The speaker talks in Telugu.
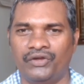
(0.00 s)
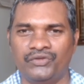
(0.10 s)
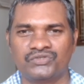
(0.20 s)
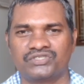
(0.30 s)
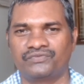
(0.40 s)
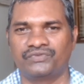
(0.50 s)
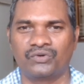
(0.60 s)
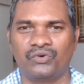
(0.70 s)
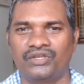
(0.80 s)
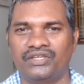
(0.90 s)
use of
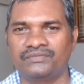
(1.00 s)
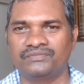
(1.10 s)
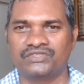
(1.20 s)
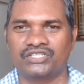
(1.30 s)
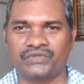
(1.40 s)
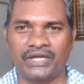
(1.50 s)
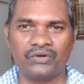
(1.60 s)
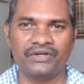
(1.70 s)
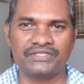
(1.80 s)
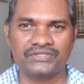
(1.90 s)
conium that we are
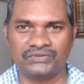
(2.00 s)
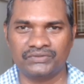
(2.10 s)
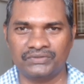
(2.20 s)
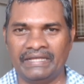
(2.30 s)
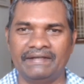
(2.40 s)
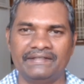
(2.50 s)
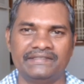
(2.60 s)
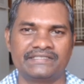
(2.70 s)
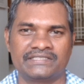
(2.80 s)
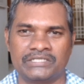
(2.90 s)
going to learn in
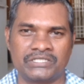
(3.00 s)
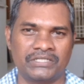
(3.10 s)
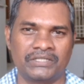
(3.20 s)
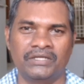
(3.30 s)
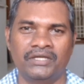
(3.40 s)
this session.